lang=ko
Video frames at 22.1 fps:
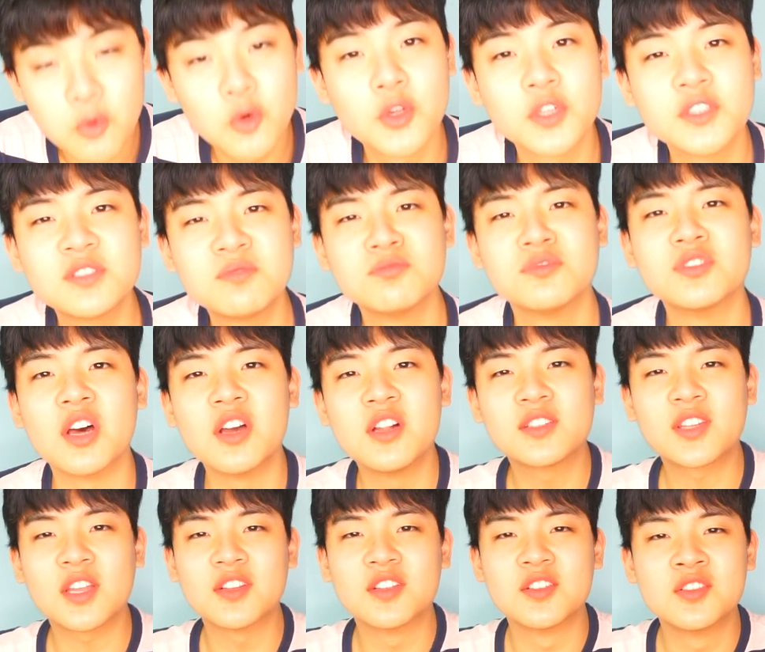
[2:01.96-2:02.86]
모르겠습니다
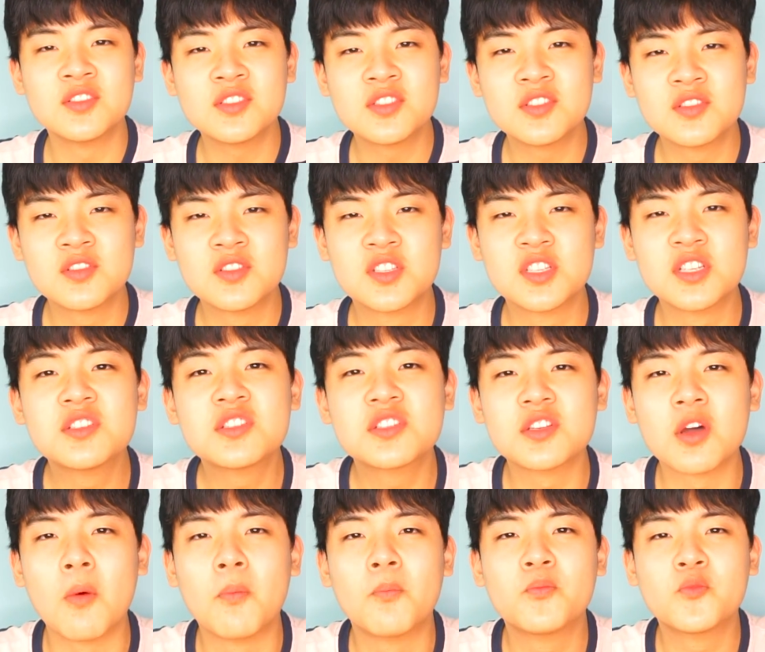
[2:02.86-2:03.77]
일단은
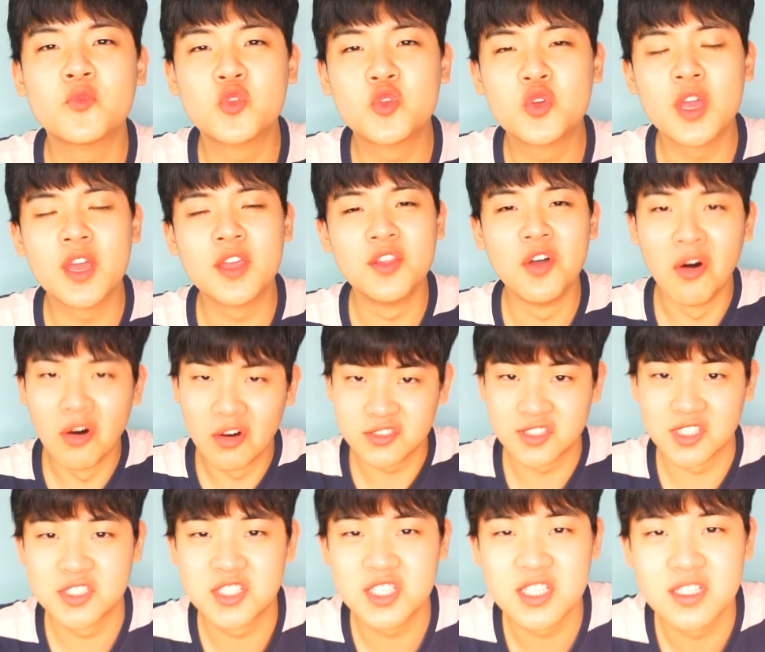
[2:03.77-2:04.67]
직접 귀에
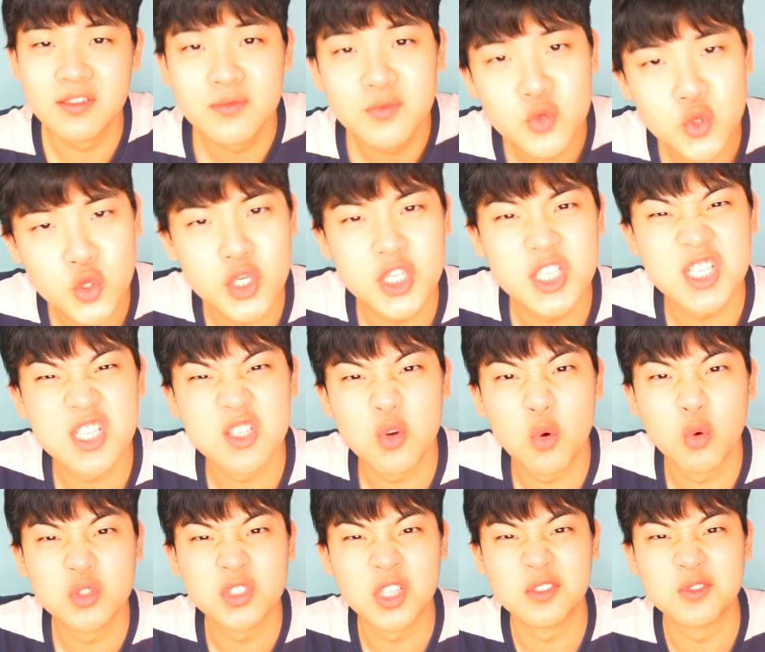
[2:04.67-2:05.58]
넣어서 지금 귀
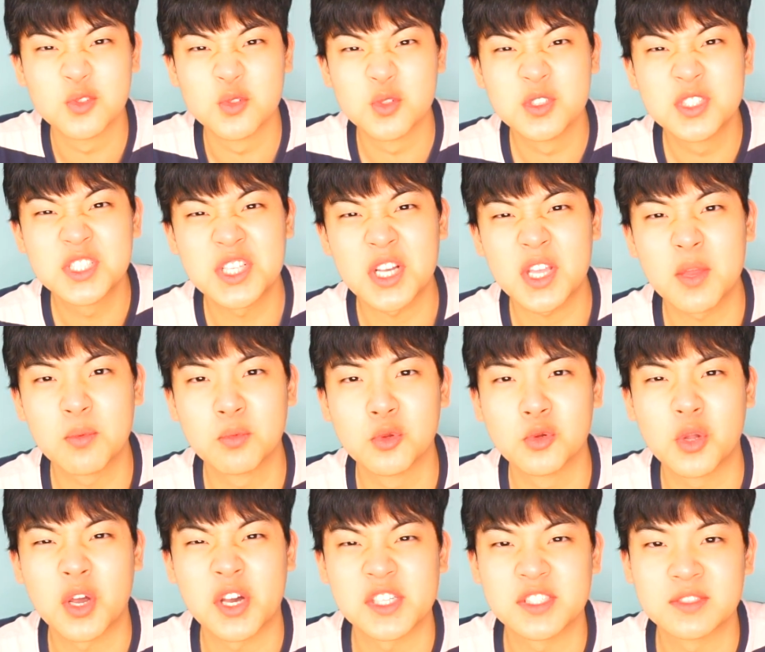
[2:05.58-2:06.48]
진공 청소를
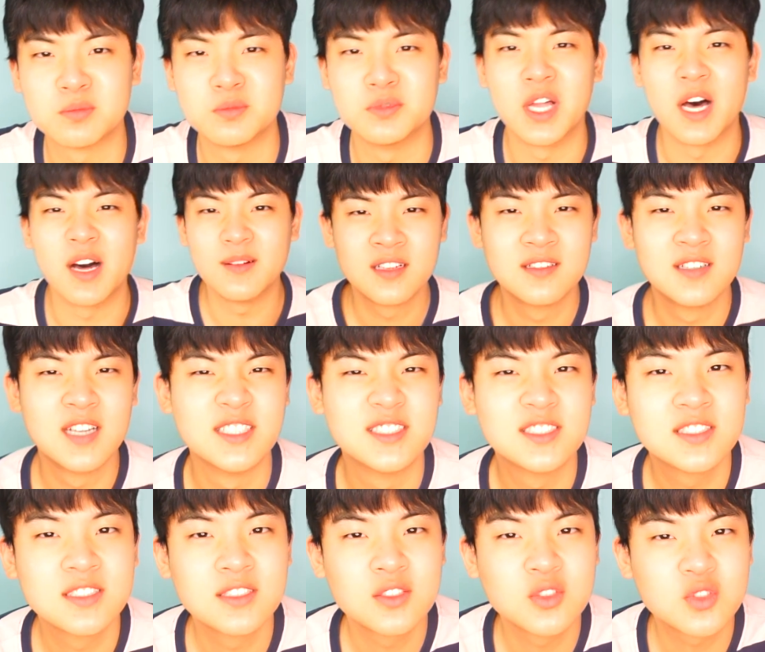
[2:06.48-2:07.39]
시작해보도록 하겠습니다 렛츠